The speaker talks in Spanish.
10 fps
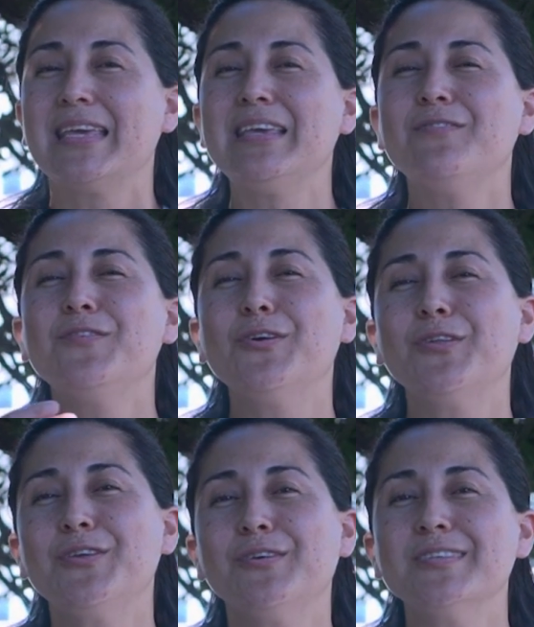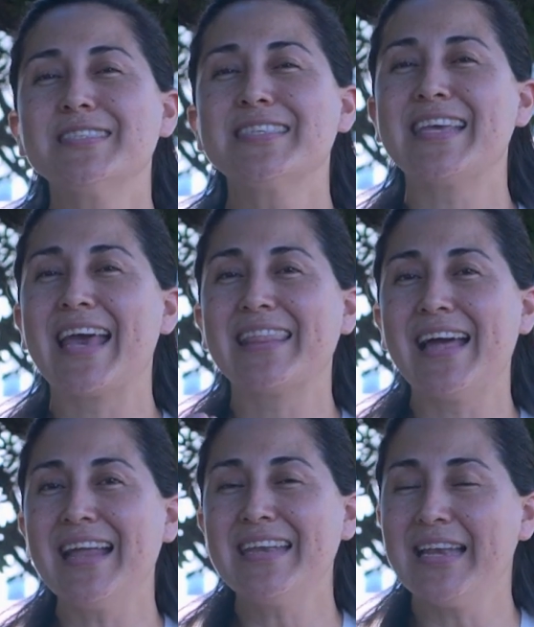Y vio Dios que a
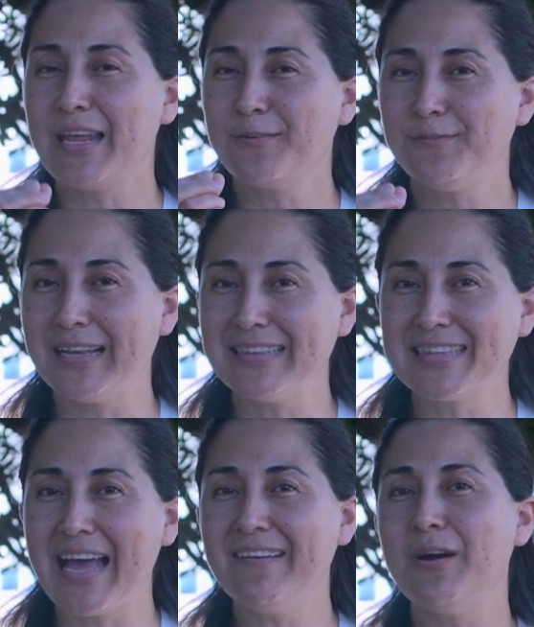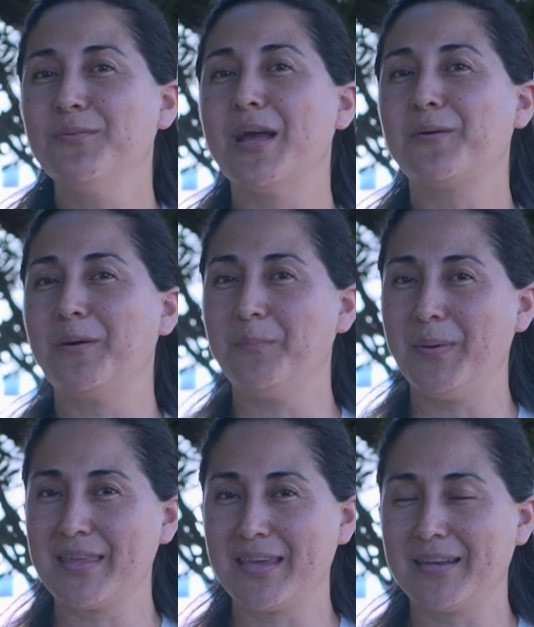Adán le faltaba una
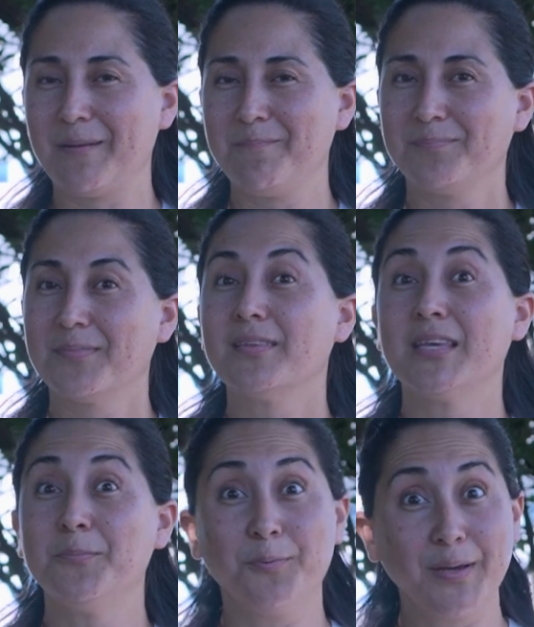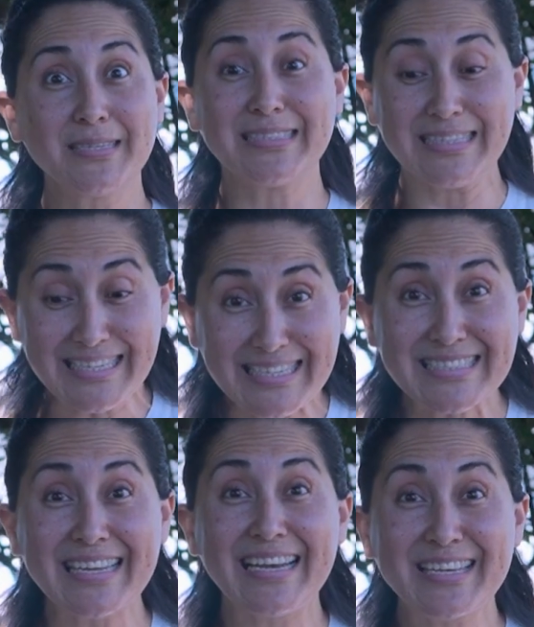compañera. Y pues
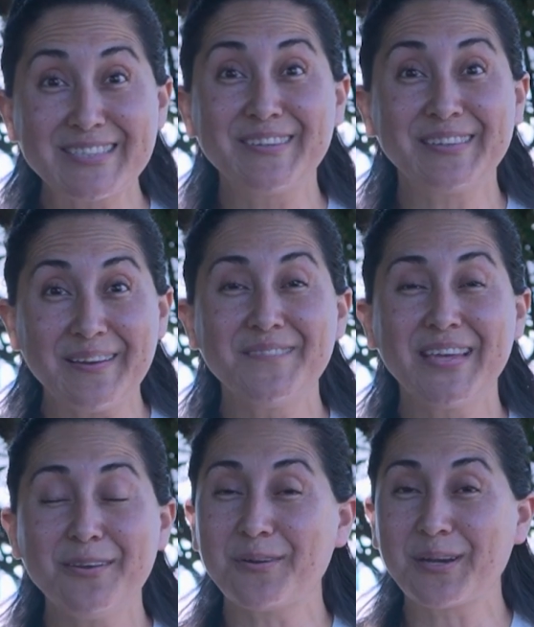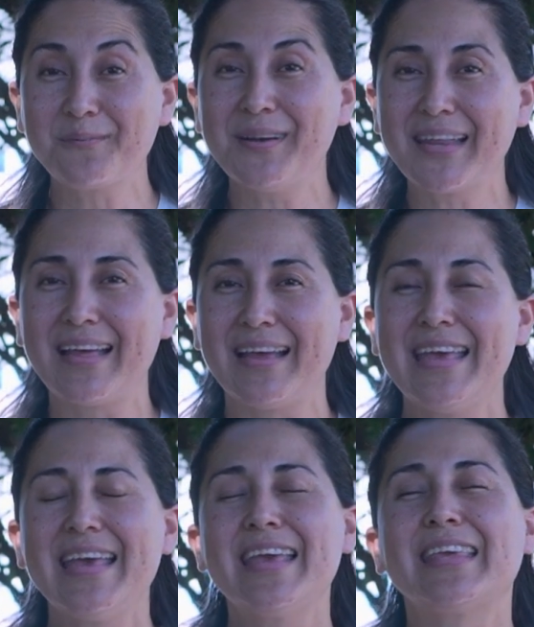dice la lección también, nos recuerda
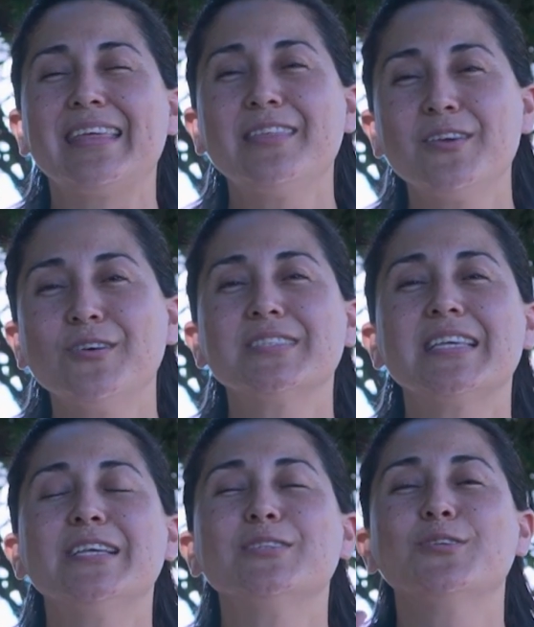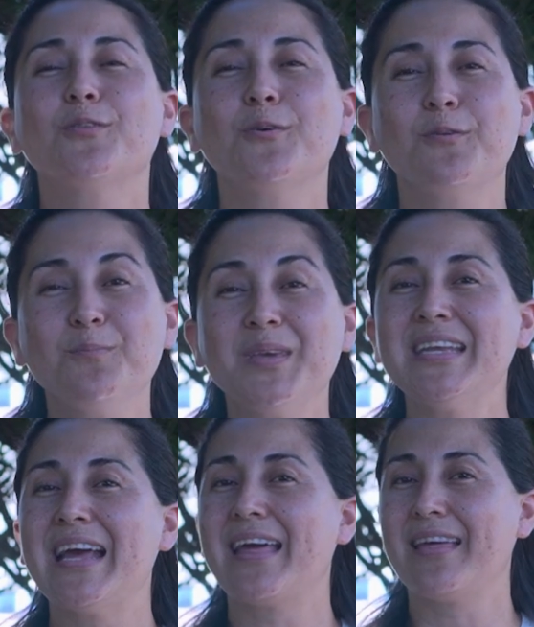que Dios hizo
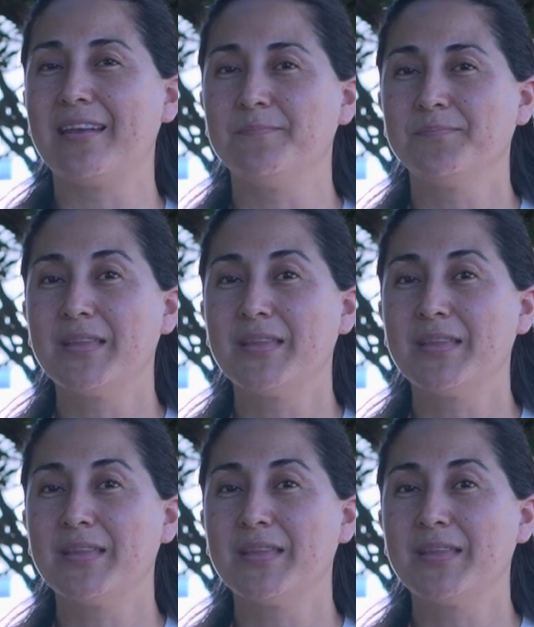dormir a Adán